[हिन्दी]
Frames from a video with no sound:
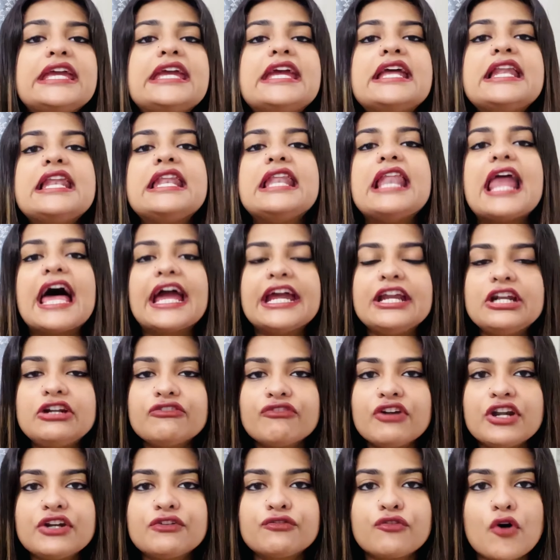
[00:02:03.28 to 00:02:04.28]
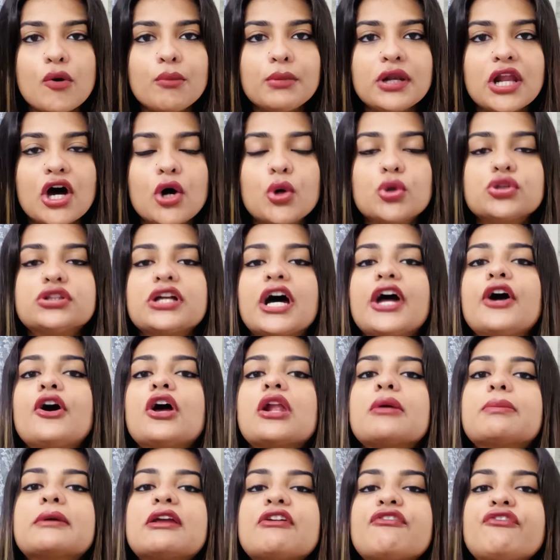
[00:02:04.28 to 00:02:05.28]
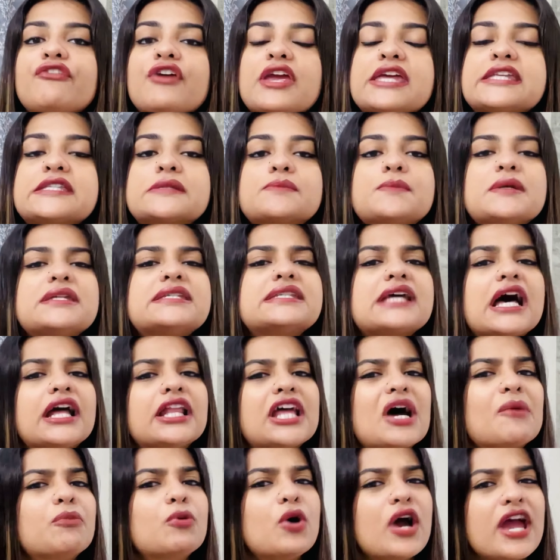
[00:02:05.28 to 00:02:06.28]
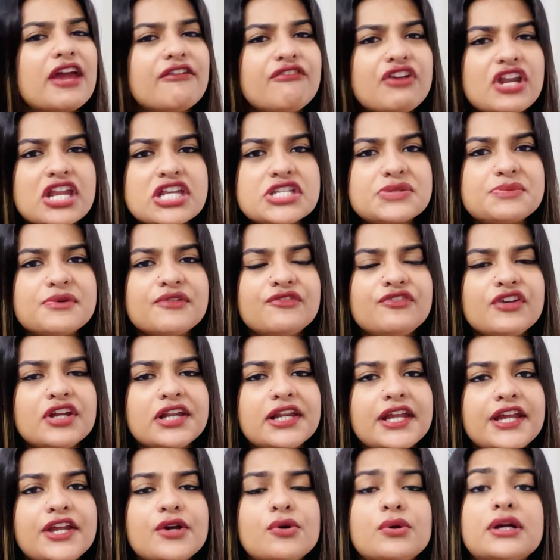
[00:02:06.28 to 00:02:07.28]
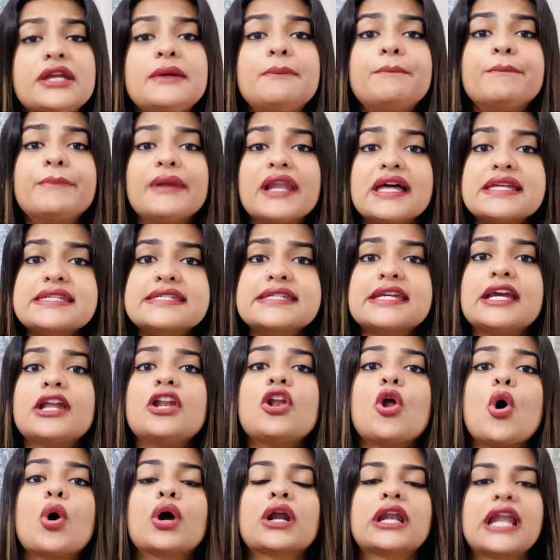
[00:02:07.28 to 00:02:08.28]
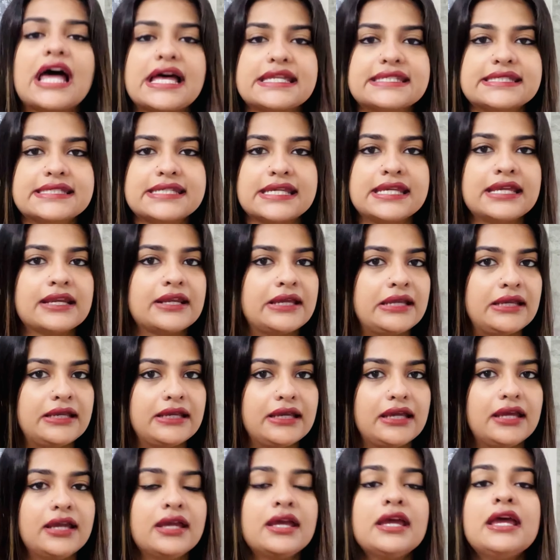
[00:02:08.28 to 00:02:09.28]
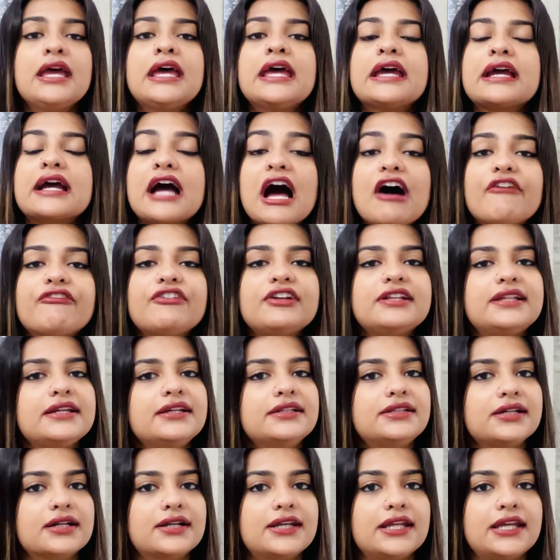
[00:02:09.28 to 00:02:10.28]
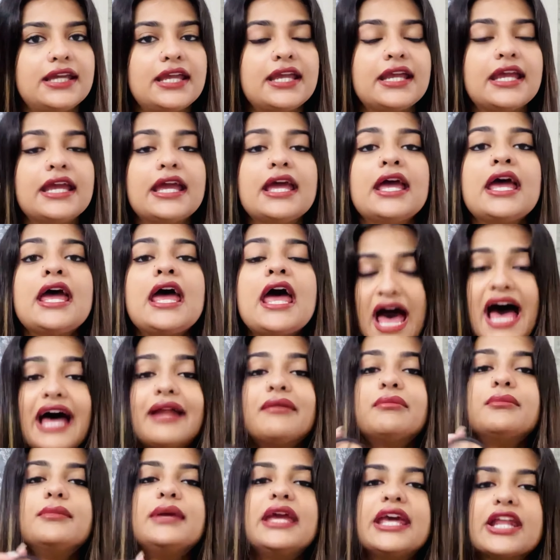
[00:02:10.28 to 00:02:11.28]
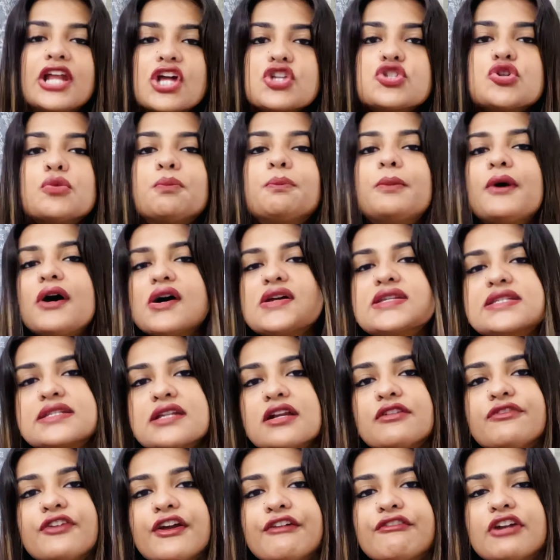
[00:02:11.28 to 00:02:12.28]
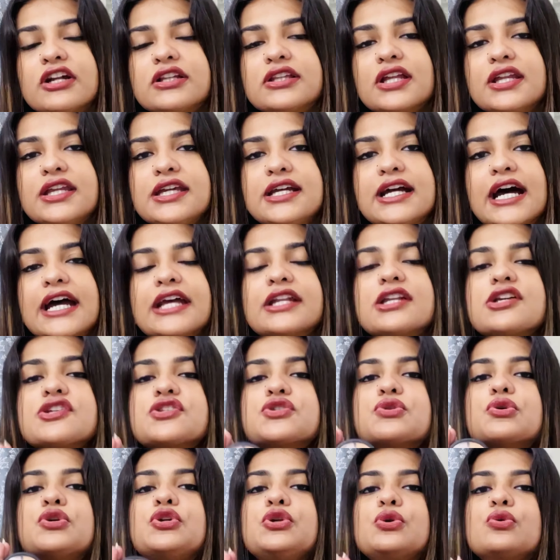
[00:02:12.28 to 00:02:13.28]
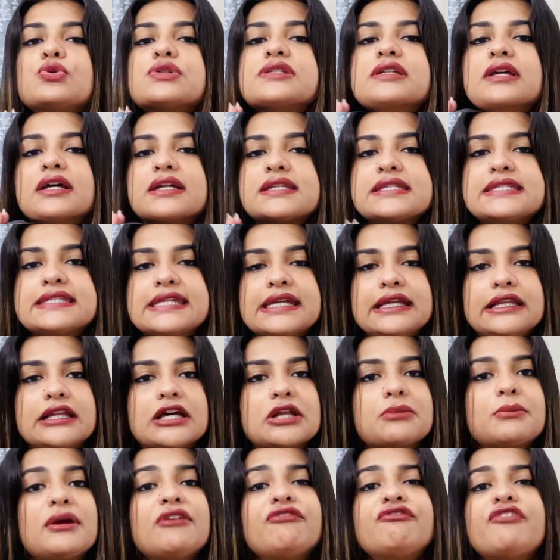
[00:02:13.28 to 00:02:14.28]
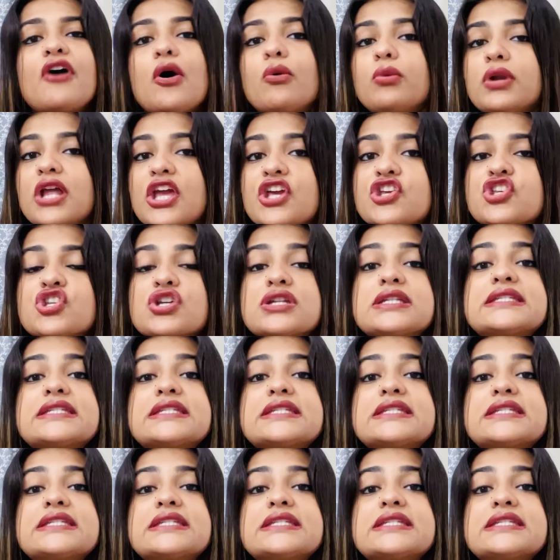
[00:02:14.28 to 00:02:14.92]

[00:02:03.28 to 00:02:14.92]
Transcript: ये लाइट वेट फॉर्मूला होता है और आपके फेस पे ज़्यादा आपको हेवीनेस भी फील नहीं होगी प्लस ये लॉन्ग लास्टिंग रहेंगे काफ़ी देर तक टिकेंगे एंड मेरा जो पर्सनल फेवरेट तरीका है ना इज टू यूज कंसीलर मैं फाउंडेशन